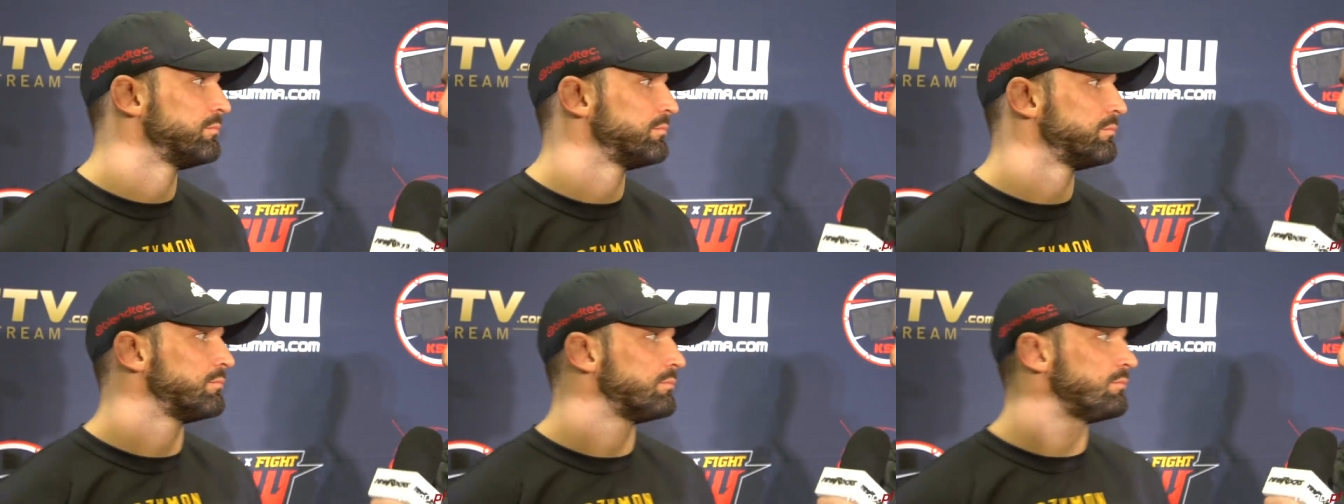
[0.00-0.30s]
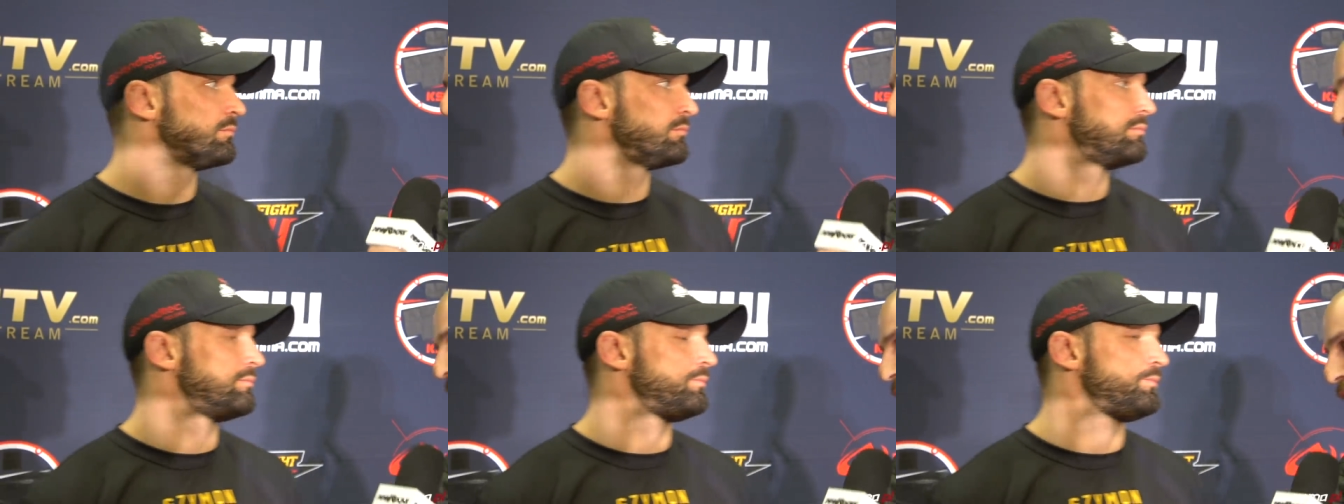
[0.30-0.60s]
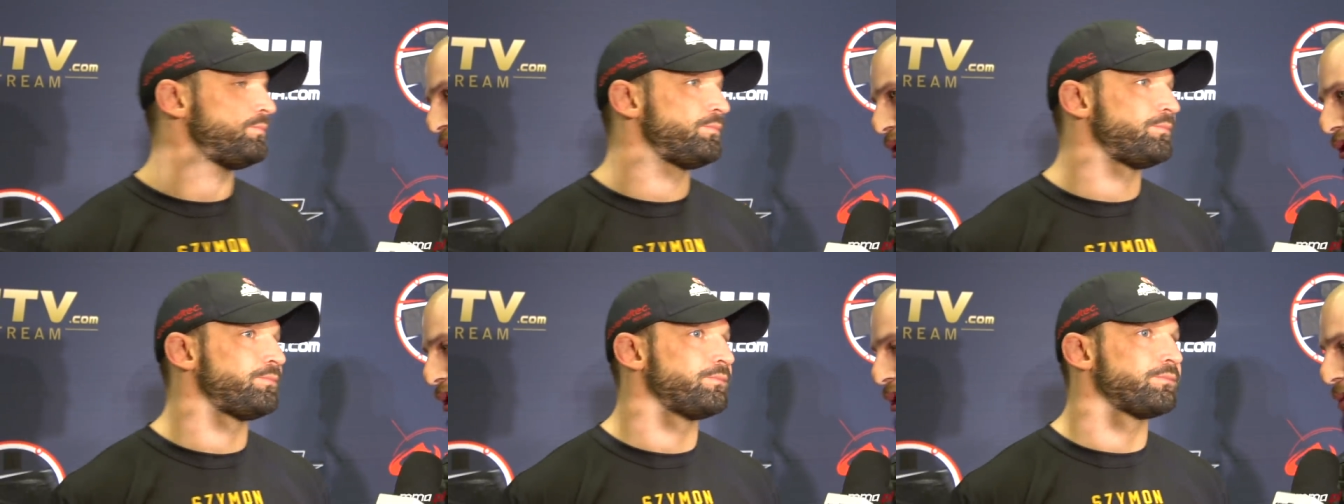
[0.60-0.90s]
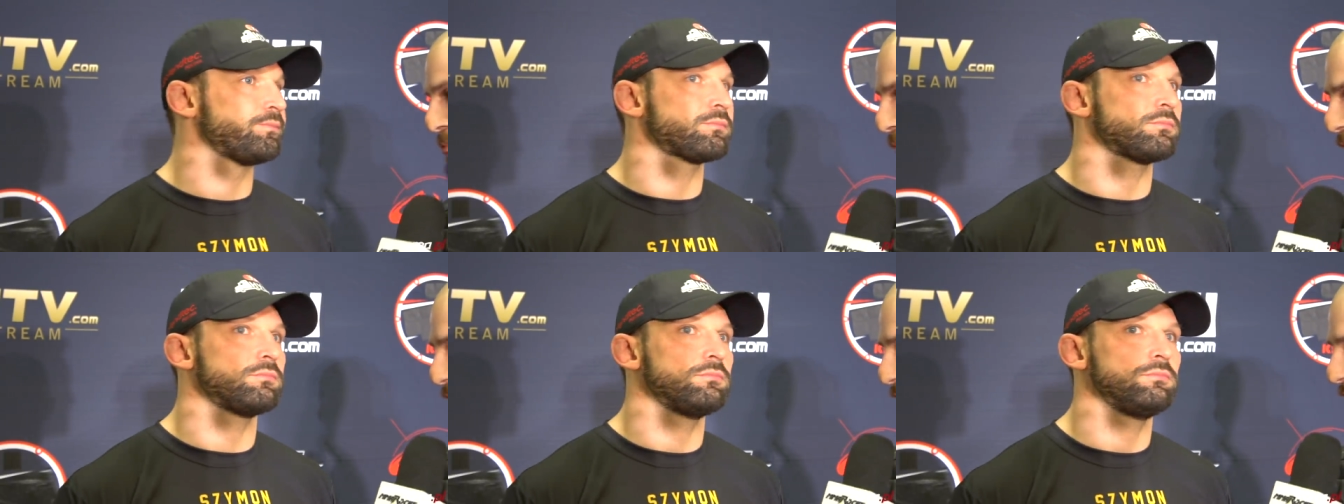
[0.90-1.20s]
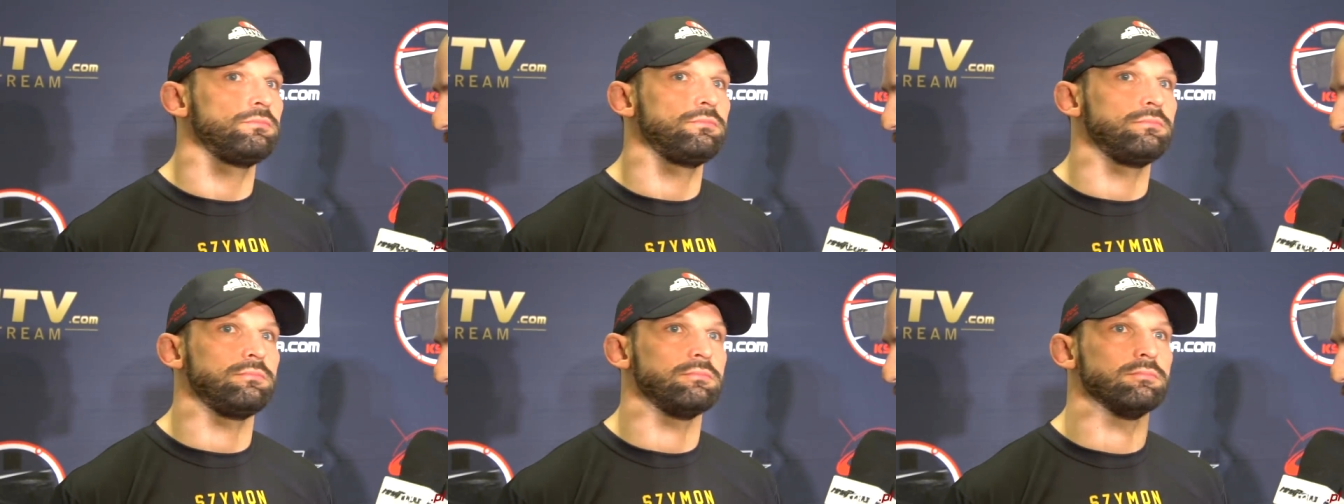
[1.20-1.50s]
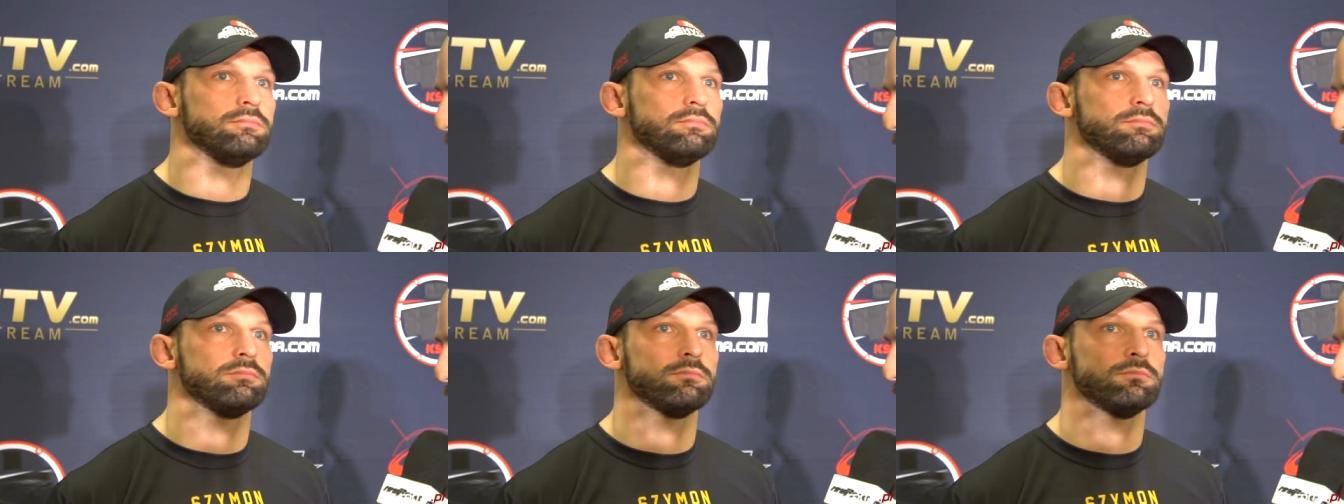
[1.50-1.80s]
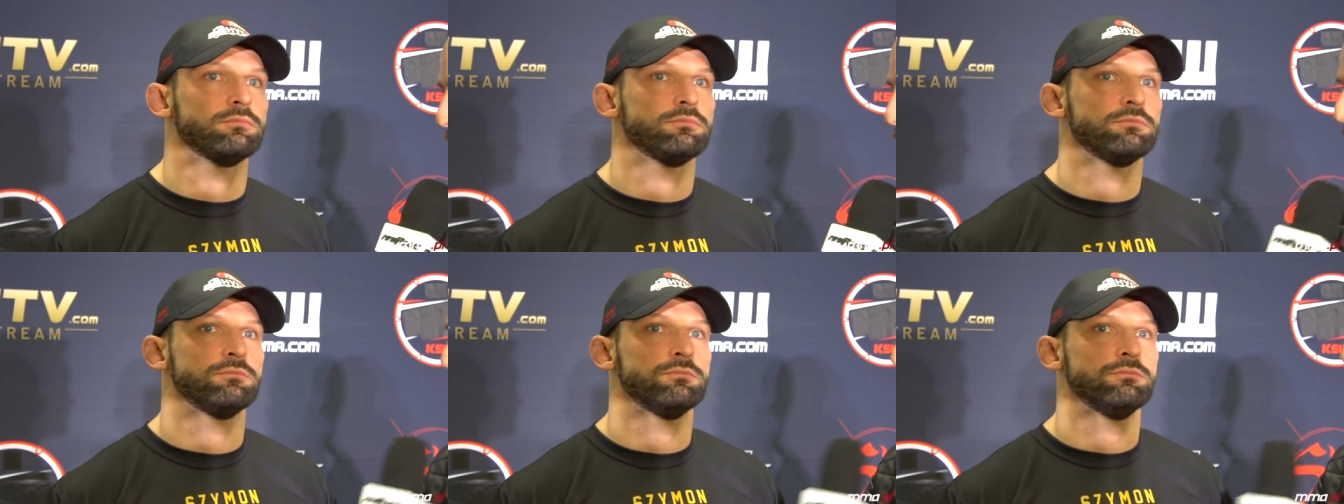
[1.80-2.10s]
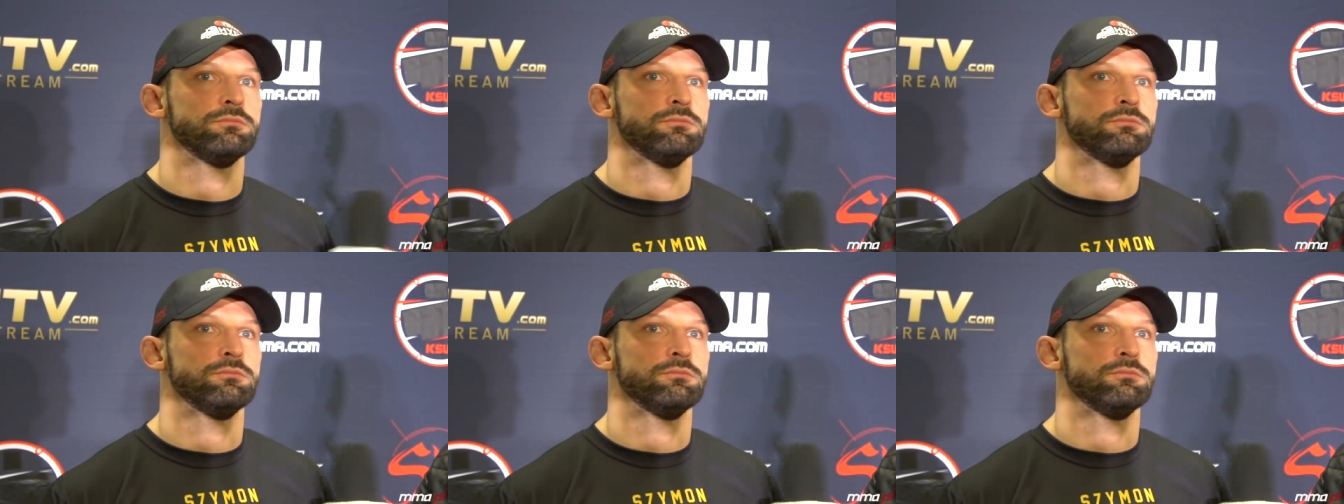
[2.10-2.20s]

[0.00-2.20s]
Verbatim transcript: i tak na 110% zaatakować?